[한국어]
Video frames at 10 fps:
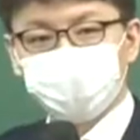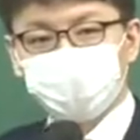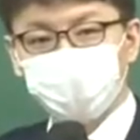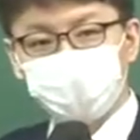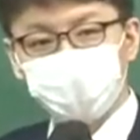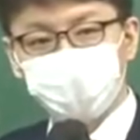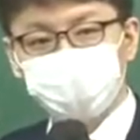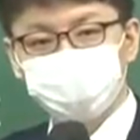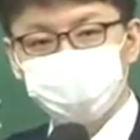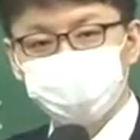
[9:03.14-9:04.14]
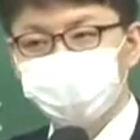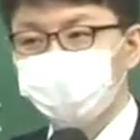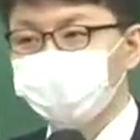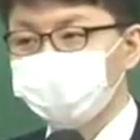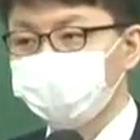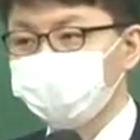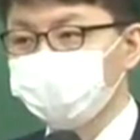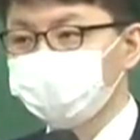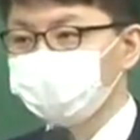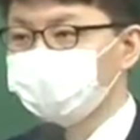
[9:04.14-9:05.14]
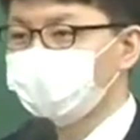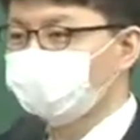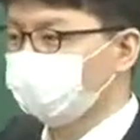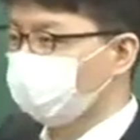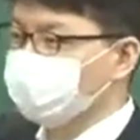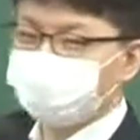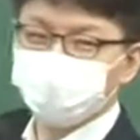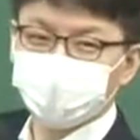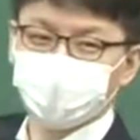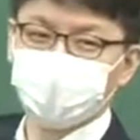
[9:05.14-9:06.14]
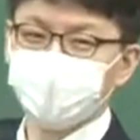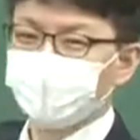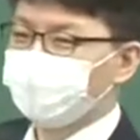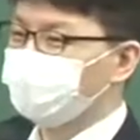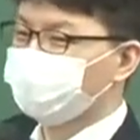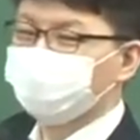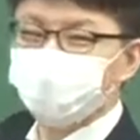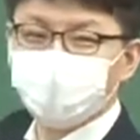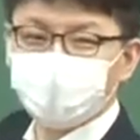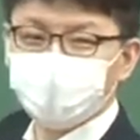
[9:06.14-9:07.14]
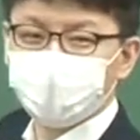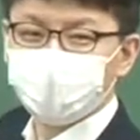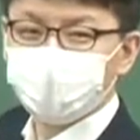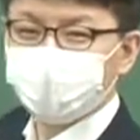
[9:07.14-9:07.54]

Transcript: 목표다. 잡았어요 이렇게. 전문가들이랑 합의해 보니까 이 정도 돼야 돼.